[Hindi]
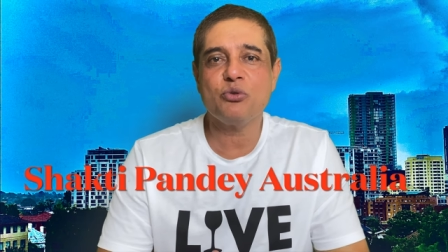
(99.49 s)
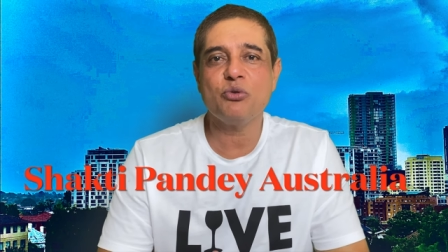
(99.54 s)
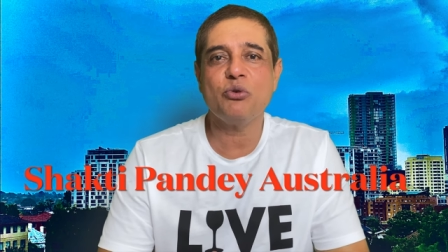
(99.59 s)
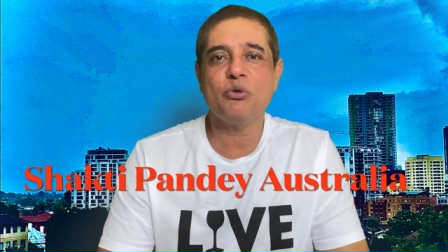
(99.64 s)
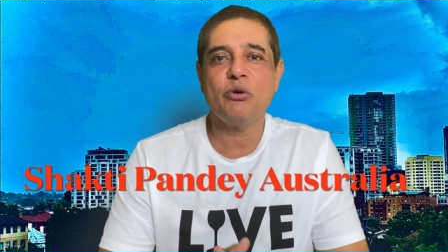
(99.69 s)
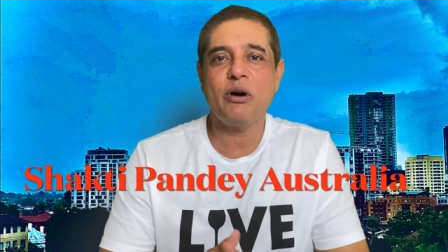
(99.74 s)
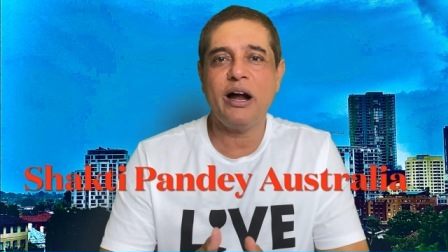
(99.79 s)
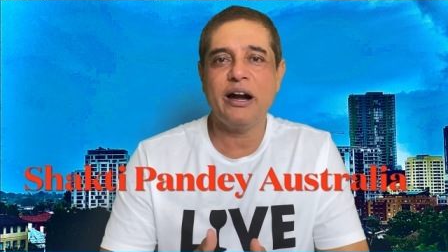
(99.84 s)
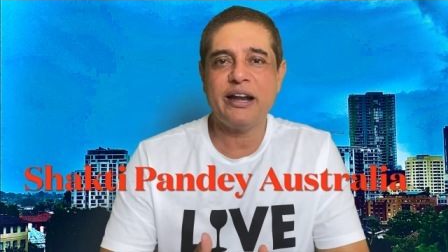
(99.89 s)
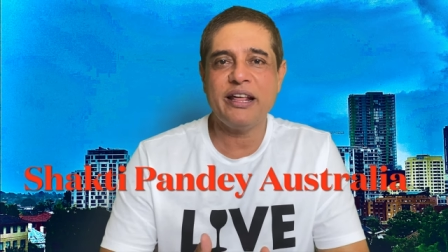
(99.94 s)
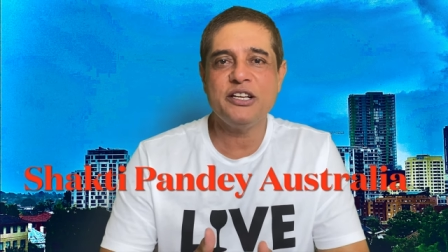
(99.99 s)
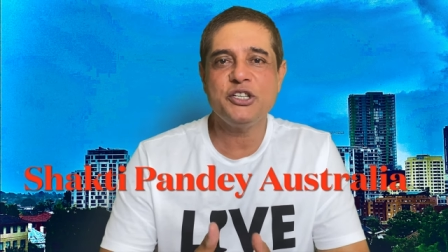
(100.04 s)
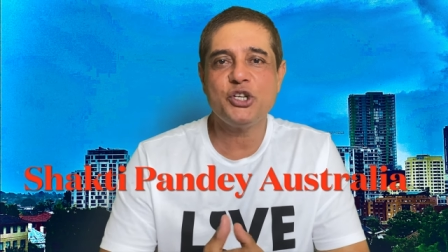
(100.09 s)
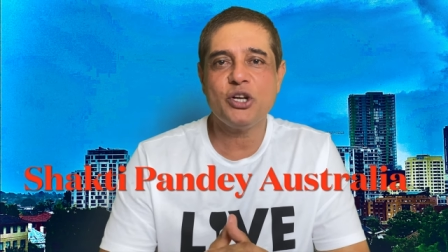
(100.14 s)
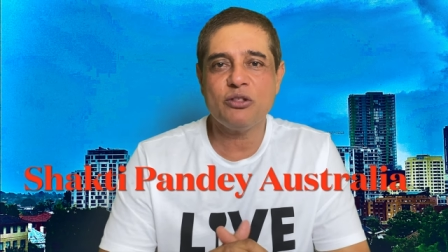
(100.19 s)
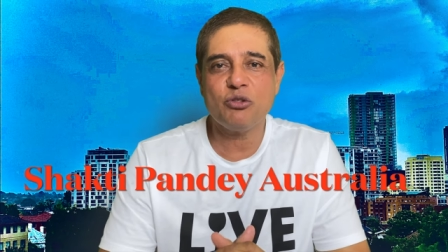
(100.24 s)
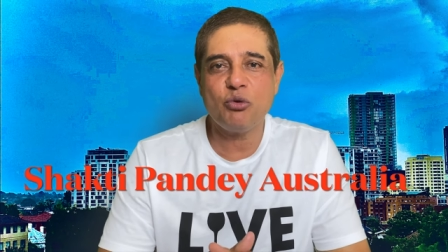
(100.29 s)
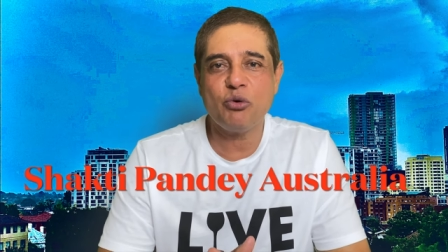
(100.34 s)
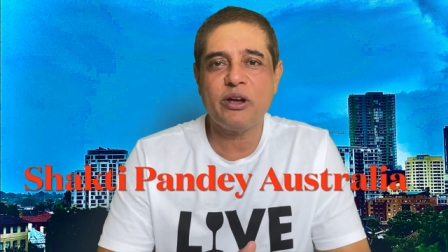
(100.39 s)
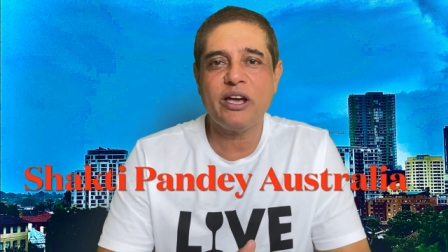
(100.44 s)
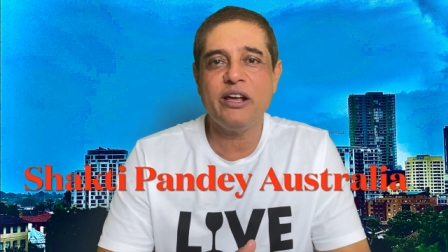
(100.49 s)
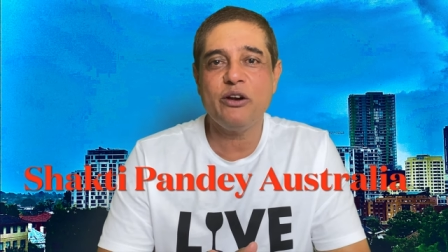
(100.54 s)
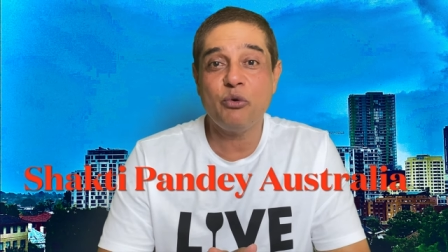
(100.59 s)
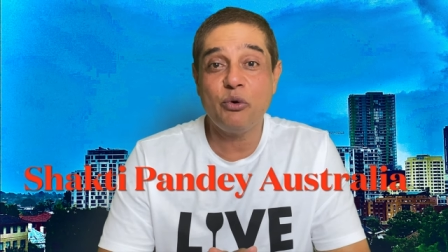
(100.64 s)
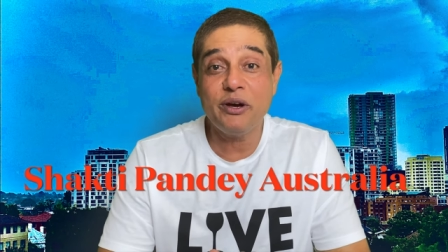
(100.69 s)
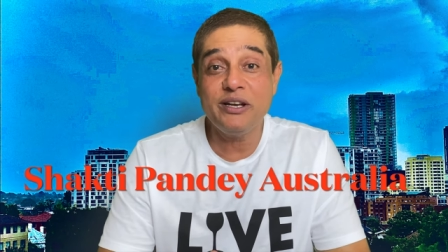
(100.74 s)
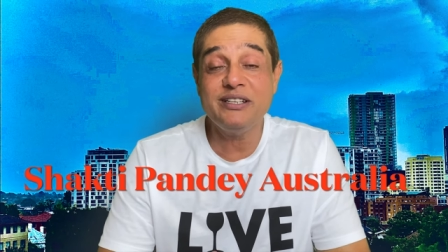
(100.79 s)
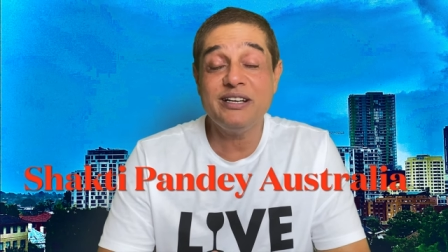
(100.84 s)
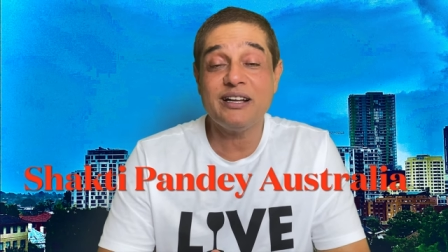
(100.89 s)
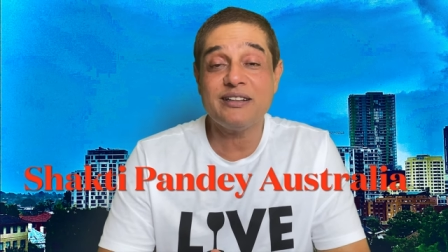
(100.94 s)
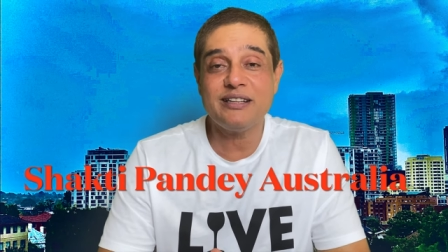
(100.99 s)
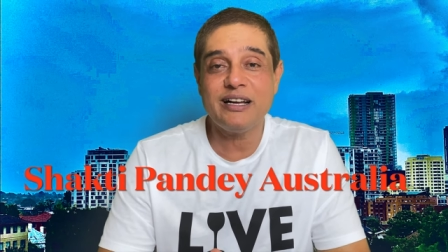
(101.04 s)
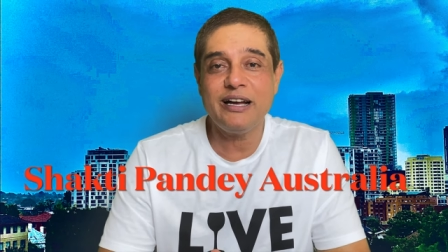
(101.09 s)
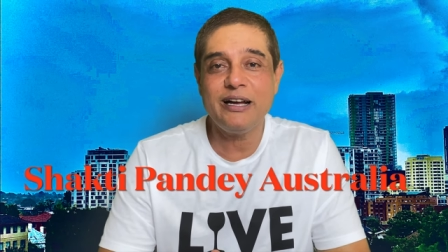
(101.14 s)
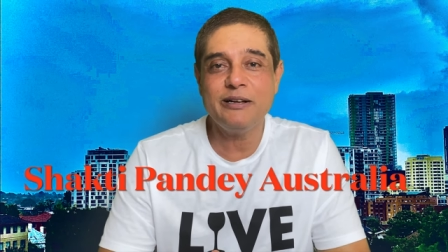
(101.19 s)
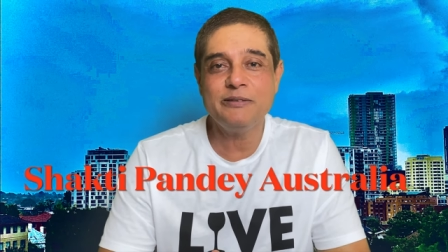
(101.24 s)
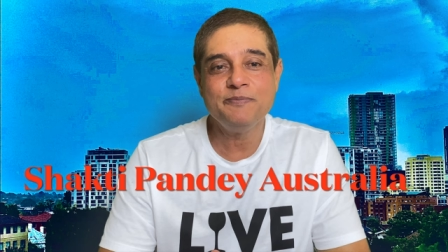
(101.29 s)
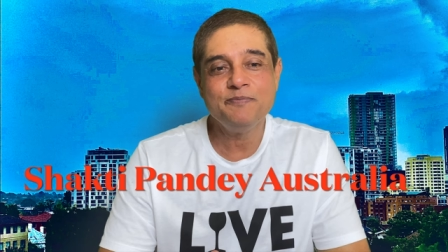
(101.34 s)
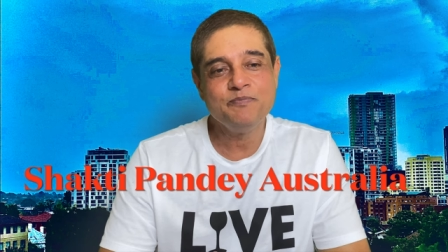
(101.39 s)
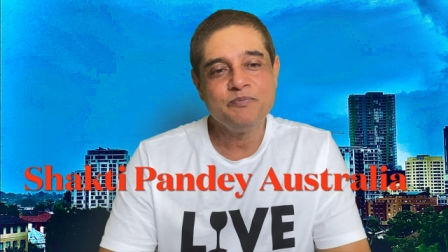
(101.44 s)
तो अटेंशन तो गेन हो ही जाता
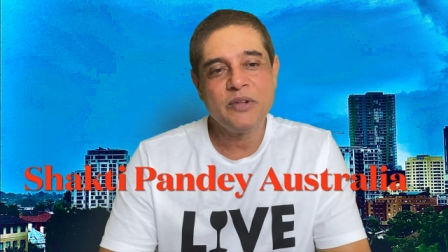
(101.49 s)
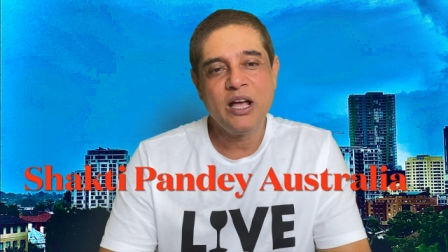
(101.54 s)
है